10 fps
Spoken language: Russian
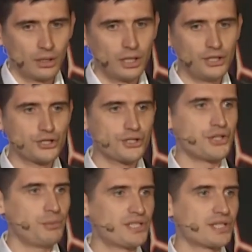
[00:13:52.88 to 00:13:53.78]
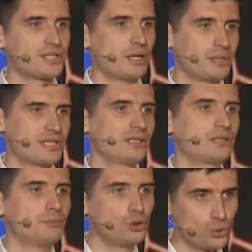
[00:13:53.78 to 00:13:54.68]
Конечно, стремиться к
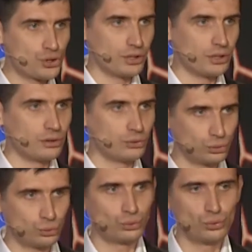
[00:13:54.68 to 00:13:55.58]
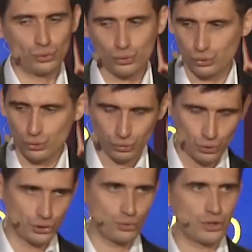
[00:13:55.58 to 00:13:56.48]
100% нужно, но тут ну, то, то,
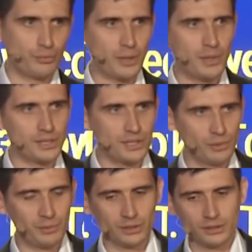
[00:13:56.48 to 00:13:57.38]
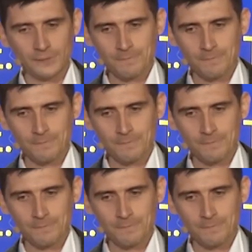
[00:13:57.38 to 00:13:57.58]
тоже нужно понимать один момент –